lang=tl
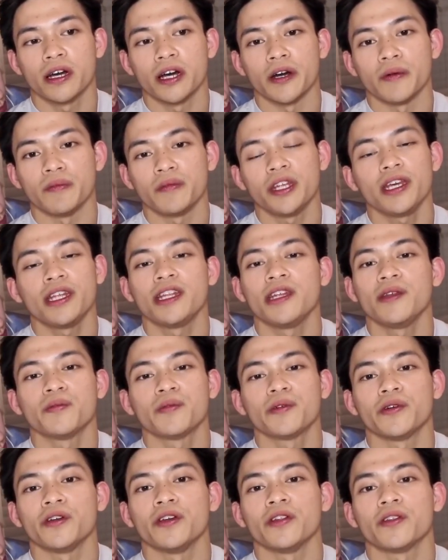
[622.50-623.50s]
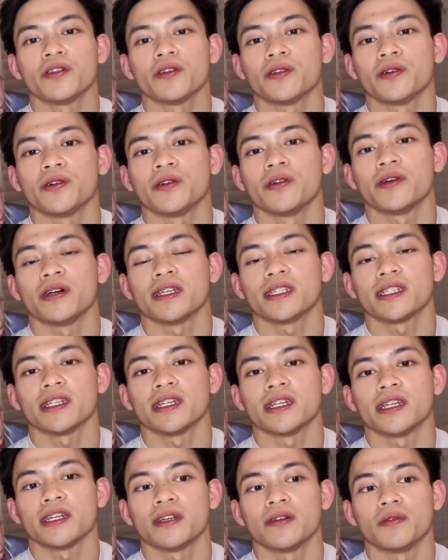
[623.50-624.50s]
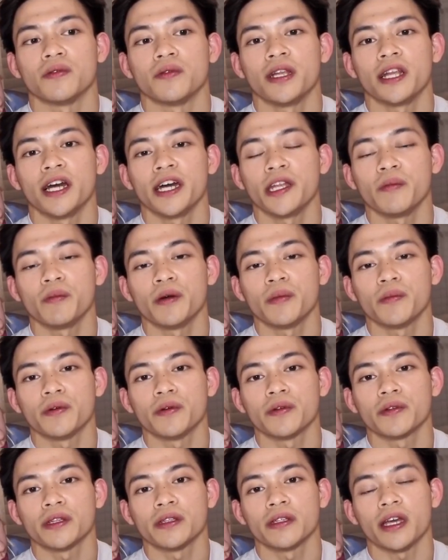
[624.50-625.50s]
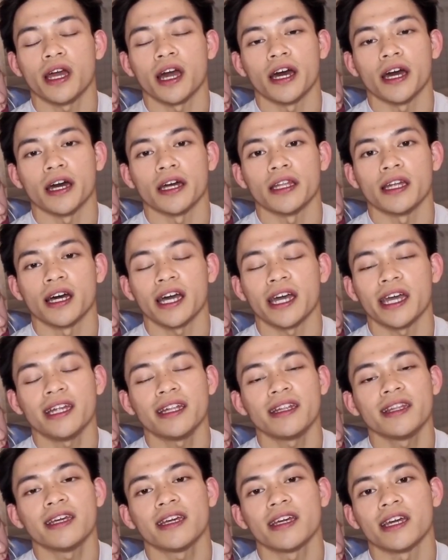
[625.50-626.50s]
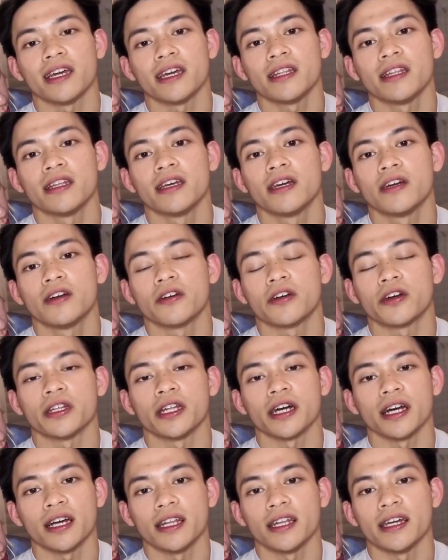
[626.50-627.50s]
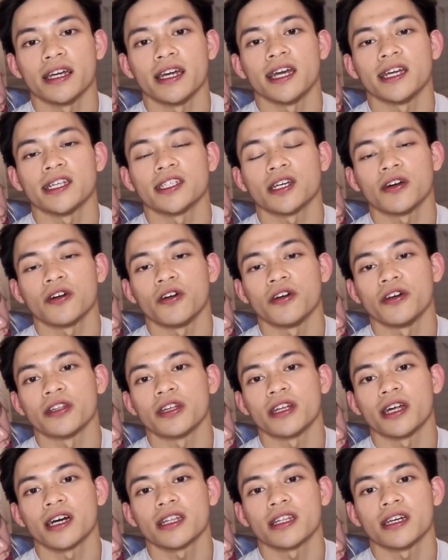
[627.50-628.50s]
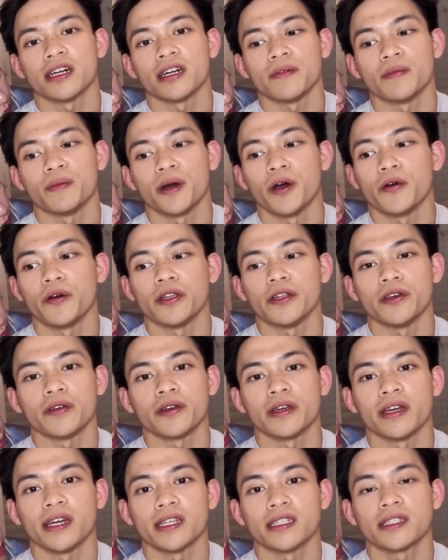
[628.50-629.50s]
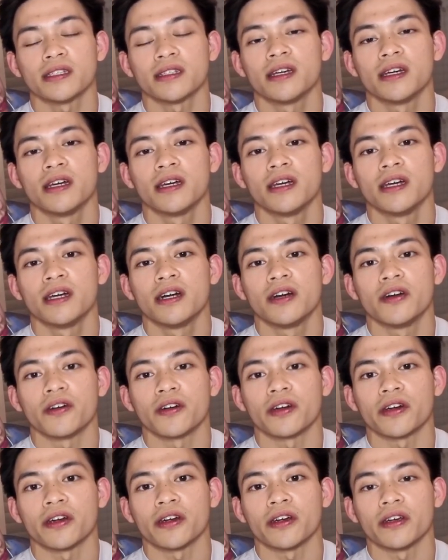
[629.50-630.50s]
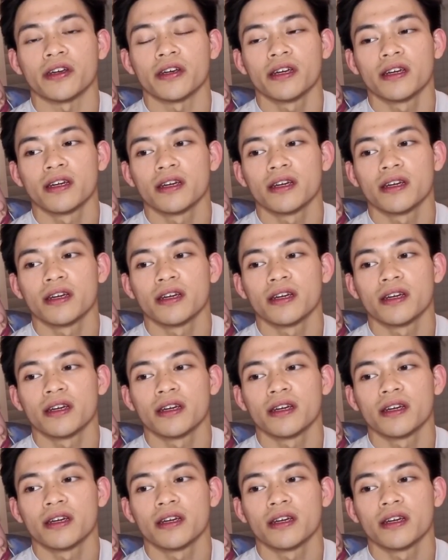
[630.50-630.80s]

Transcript: Um, di din po yung totoo kasi wala naman pong uh, naka-indicate or nakalagay sa contract na bawal yung guest or